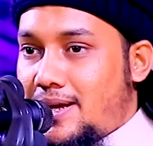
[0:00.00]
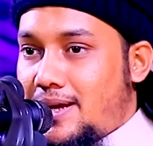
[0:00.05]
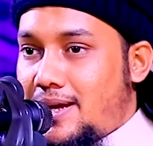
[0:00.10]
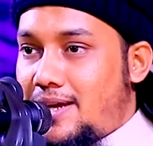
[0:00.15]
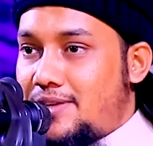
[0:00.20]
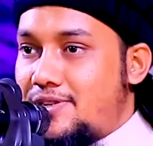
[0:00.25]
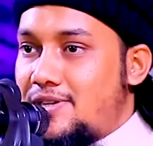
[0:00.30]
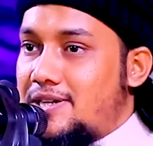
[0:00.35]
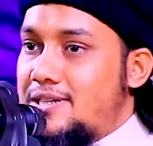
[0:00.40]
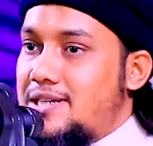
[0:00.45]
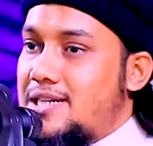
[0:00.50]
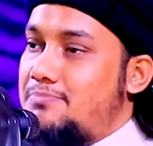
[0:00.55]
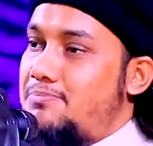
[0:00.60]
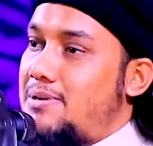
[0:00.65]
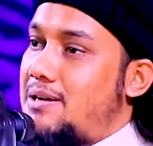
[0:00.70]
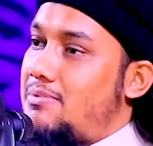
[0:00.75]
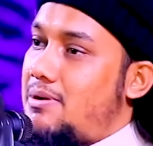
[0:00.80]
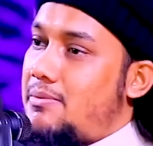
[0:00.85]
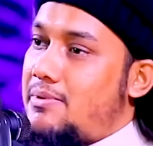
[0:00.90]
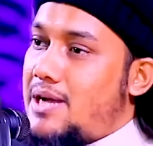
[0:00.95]
এই চারটা
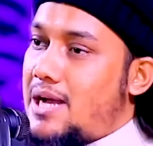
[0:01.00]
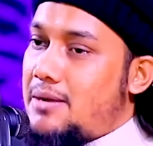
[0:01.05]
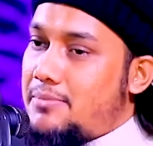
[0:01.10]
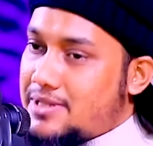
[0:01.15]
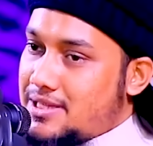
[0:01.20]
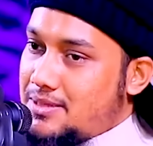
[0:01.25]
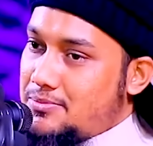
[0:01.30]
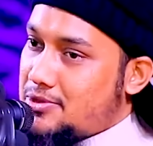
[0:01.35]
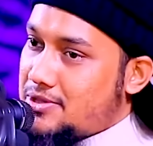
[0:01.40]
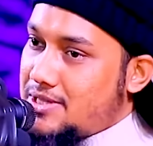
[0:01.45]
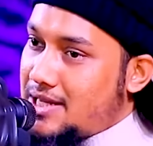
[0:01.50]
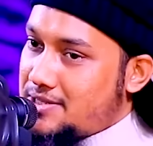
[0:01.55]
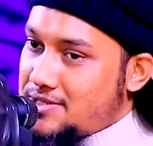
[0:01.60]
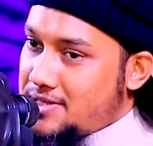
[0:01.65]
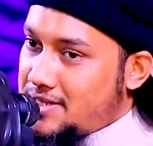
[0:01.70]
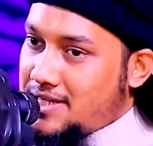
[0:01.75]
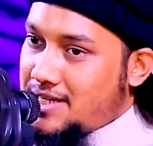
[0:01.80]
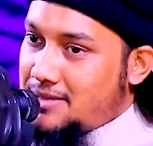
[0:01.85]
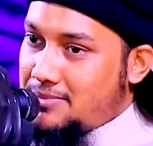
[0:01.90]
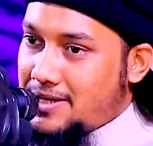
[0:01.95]
পাপ আমাদের মধ্যে আছে
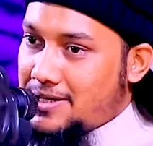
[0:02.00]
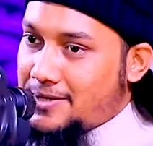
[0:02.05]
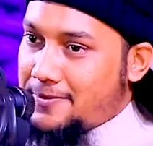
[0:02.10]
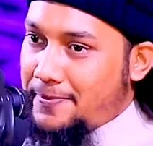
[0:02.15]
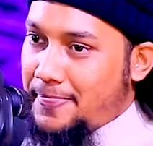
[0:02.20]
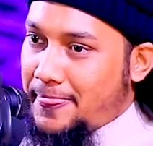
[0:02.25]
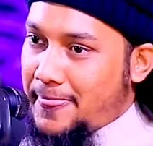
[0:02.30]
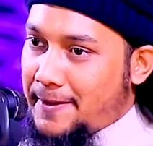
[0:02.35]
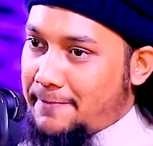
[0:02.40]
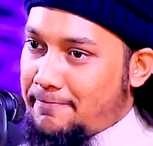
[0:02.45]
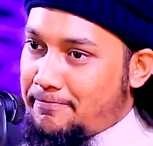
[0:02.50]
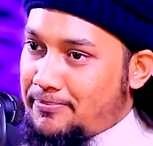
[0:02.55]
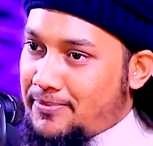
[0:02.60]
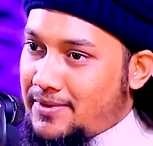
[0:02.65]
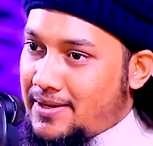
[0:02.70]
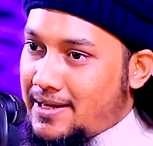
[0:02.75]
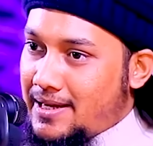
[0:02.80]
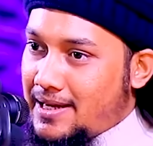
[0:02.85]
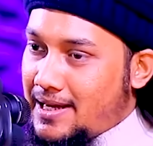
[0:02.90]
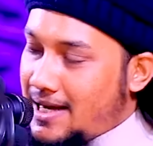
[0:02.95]
কি না ভাই
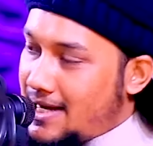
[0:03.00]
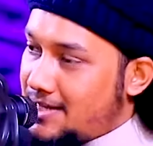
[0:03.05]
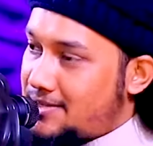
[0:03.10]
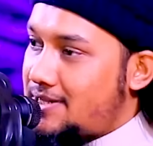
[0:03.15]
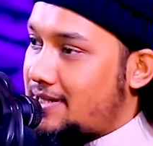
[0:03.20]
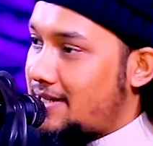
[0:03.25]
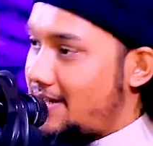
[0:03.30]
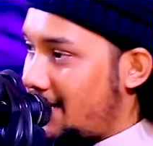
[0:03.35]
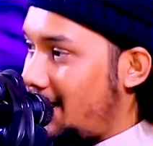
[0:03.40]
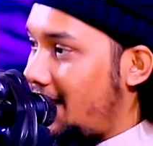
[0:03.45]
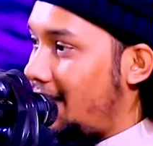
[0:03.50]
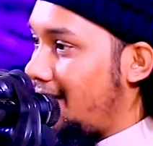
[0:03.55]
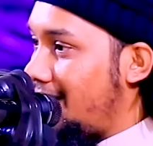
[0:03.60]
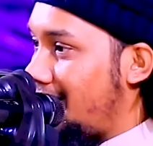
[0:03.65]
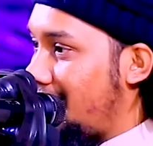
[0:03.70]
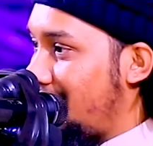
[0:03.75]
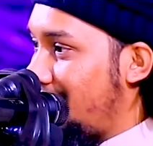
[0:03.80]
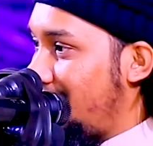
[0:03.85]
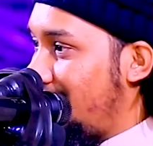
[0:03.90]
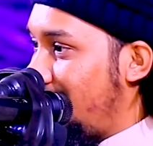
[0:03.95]
আছে কি না
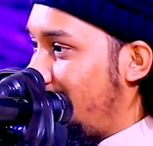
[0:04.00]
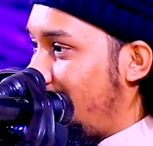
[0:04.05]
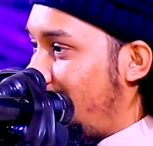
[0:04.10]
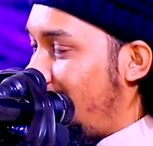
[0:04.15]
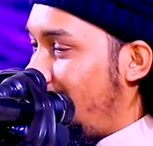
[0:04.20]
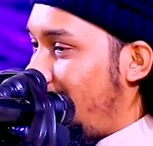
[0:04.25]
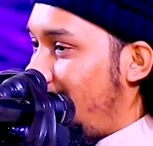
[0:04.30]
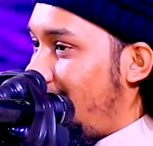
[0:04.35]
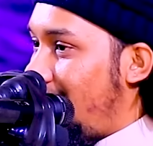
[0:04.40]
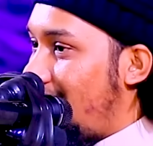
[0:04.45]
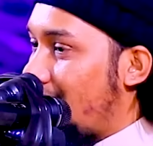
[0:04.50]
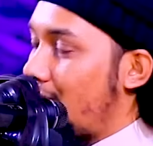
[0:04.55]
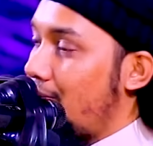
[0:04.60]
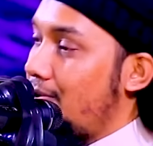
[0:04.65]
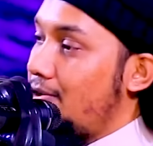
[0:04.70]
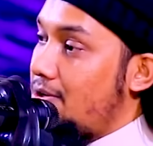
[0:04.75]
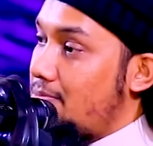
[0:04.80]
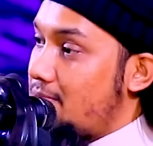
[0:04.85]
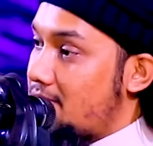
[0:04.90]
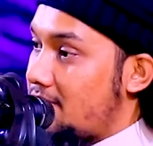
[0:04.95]
এখন
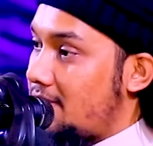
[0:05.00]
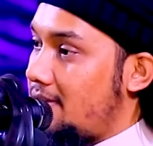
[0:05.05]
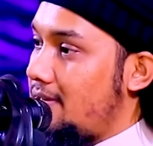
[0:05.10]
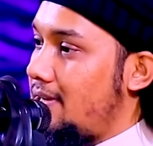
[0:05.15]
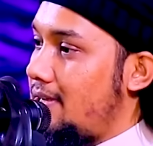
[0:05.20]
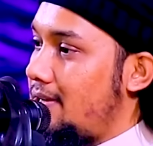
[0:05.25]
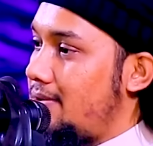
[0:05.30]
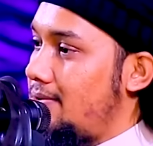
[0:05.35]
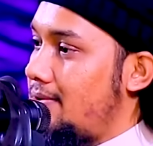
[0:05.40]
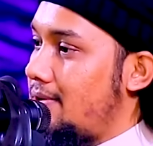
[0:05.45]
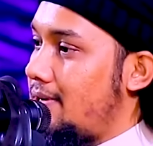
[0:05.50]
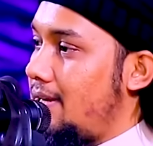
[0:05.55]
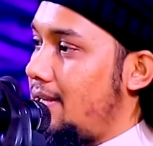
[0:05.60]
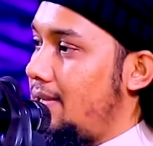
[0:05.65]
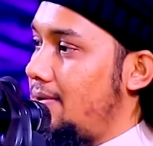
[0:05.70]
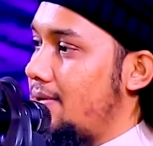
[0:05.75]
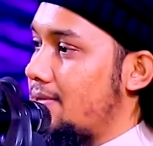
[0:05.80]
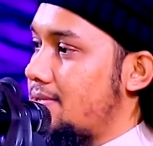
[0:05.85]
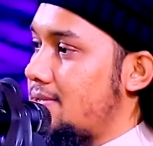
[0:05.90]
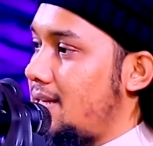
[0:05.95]
নবী সাল আলী
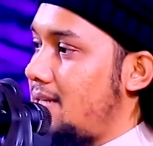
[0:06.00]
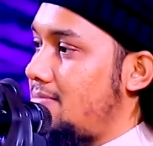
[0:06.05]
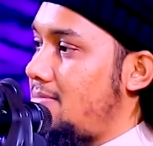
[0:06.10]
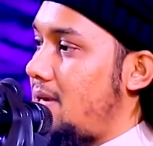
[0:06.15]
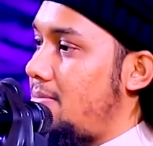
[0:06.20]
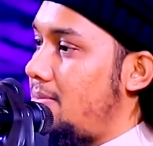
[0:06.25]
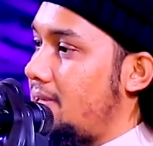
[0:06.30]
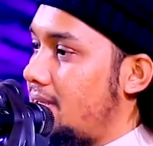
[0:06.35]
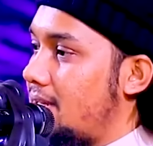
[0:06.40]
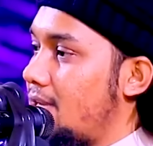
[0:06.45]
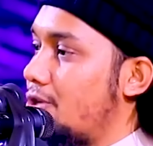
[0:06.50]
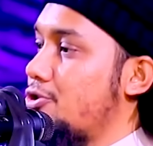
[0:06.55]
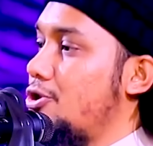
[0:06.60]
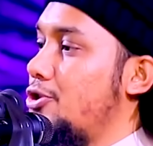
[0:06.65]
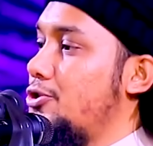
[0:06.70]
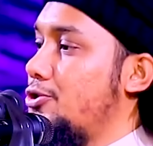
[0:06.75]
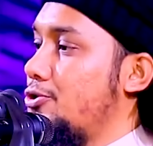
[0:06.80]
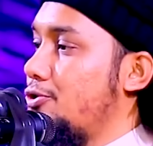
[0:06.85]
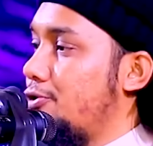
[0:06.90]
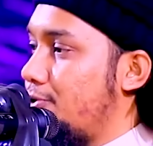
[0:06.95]
আসাল্লাম আমাদেরকে
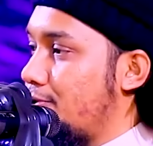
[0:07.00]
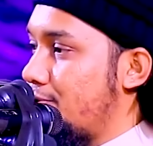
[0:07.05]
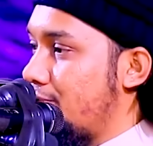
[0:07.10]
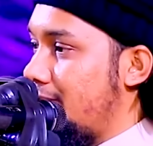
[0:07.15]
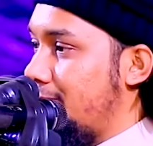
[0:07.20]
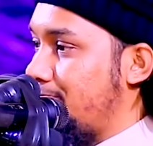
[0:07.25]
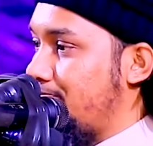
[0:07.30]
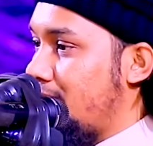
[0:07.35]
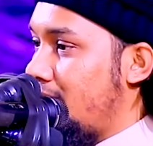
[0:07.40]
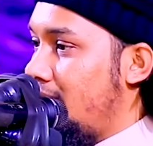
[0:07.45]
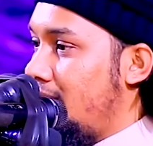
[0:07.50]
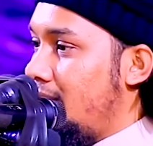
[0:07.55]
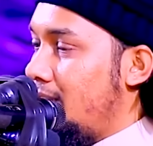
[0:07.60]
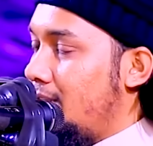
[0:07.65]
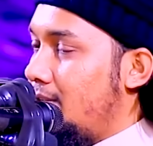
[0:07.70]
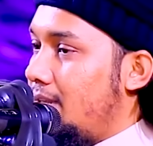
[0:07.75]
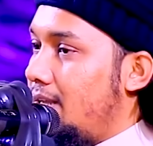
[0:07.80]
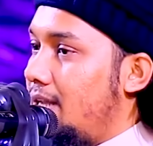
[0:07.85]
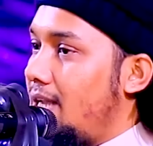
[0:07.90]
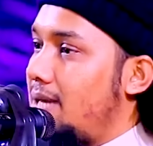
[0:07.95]
সতর্ক করছেন
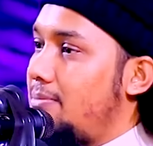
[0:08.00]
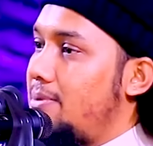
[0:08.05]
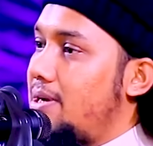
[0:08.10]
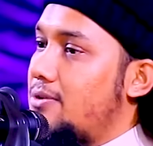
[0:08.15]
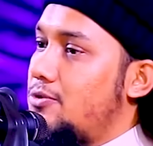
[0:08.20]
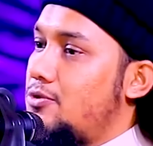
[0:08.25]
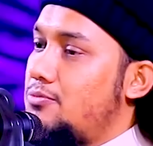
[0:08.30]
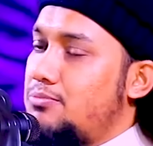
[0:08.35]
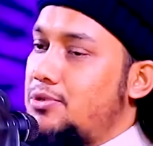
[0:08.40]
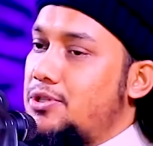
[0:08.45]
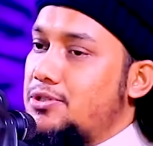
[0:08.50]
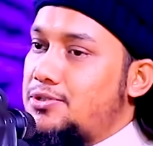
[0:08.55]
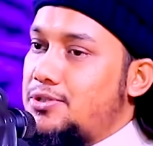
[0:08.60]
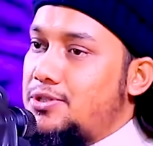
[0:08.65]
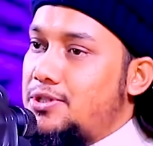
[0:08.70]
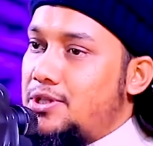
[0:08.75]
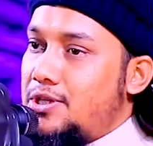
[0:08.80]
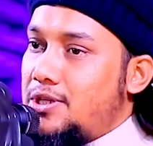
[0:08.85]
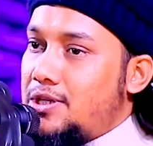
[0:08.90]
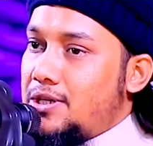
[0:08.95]
হে আমার উম্মত
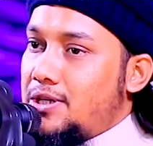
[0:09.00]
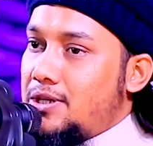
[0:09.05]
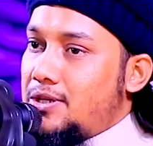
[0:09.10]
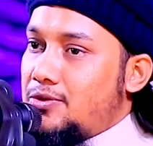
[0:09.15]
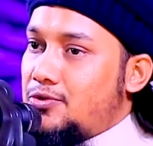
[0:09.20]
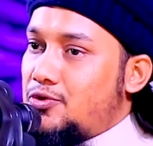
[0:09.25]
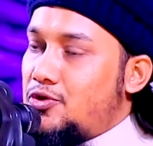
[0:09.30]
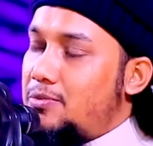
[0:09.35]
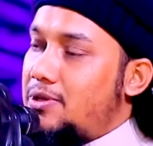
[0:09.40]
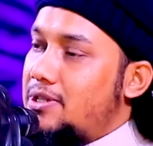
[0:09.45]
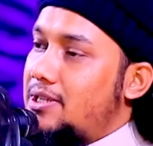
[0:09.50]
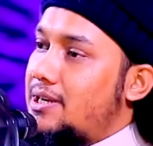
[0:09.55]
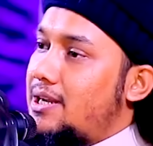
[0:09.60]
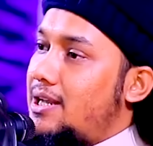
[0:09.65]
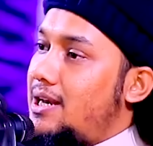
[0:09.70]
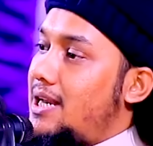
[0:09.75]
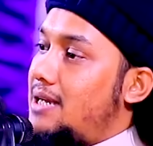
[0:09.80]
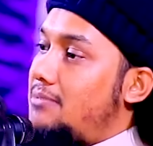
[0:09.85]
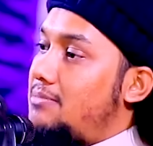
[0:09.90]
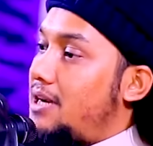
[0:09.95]
তোমাদেরকে
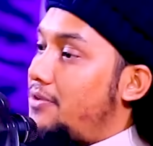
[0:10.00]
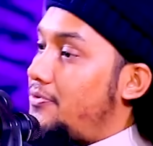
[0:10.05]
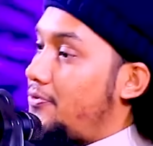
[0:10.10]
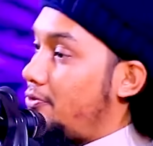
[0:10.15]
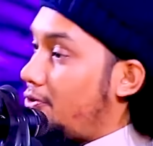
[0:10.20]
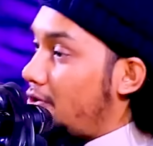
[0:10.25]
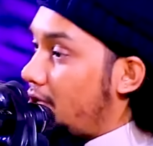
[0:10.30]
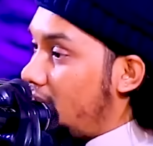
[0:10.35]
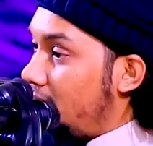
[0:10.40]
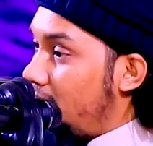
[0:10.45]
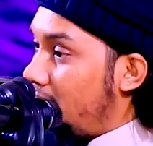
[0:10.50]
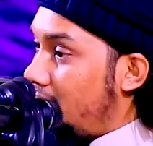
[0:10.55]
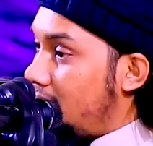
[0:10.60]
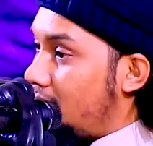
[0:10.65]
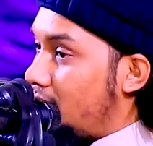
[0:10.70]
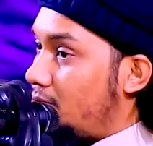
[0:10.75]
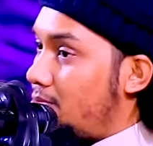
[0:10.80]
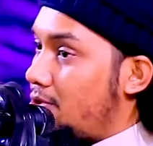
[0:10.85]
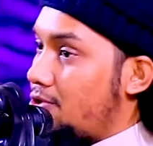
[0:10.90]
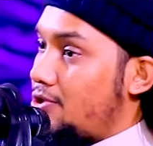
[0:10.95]
আল্লাহ মাফ করে দিবেন
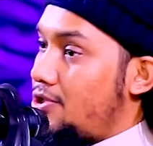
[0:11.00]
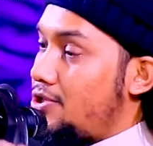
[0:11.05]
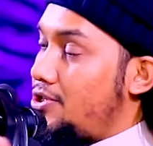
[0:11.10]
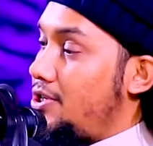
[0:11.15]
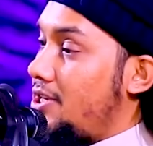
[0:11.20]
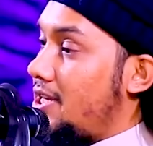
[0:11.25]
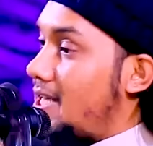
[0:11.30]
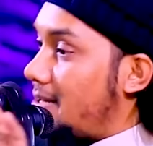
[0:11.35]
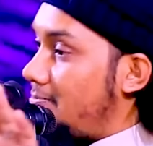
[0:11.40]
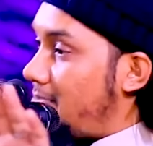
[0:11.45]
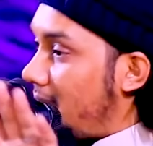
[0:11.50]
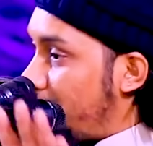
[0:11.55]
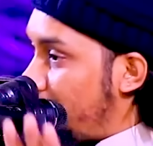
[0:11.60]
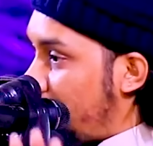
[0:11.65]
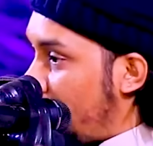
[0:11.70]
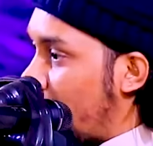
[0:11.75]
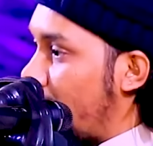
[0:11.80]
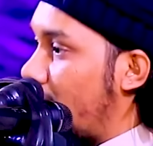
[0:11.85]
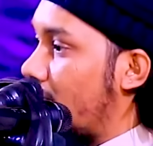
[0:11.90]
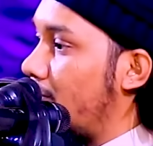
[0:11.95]
তোমরা যদি শিরকের পাপ
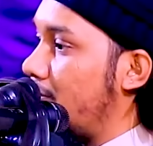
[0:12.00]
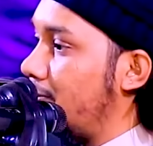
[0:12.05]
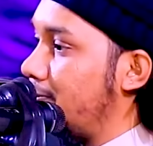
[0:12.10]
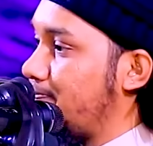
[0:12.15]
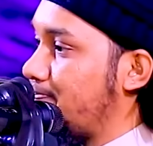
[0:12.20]
না করো